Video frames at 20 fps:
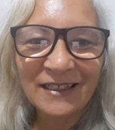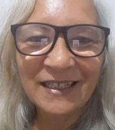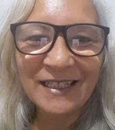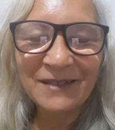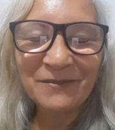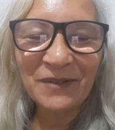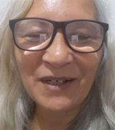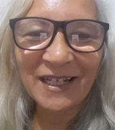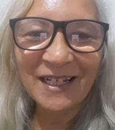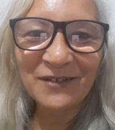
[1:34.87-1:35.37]

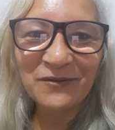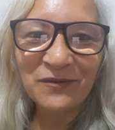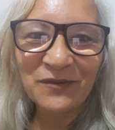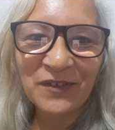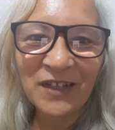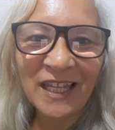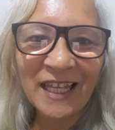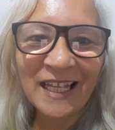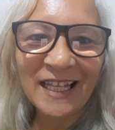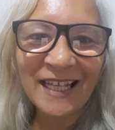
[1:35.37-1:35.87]
Que
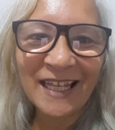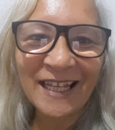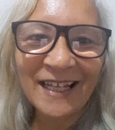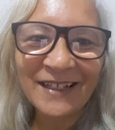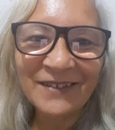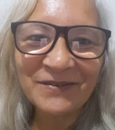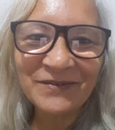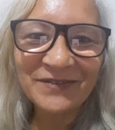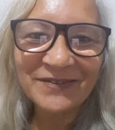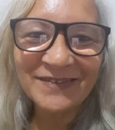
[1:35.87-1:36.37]

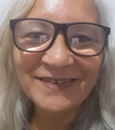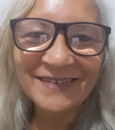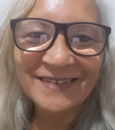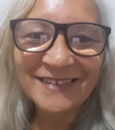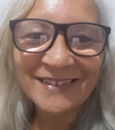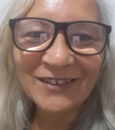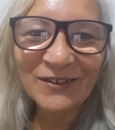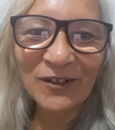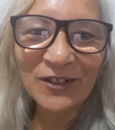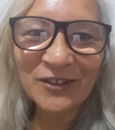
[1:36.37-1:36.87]
maravilha
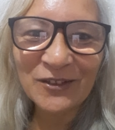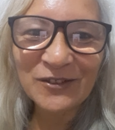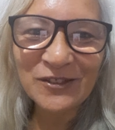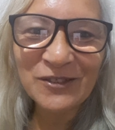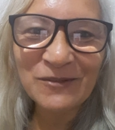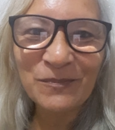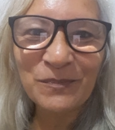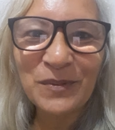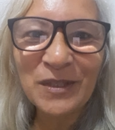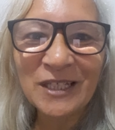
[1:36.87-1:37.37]
quando o
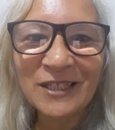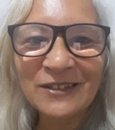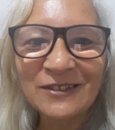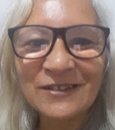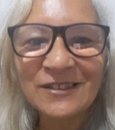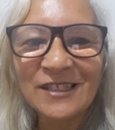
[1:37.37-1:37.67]
Espírito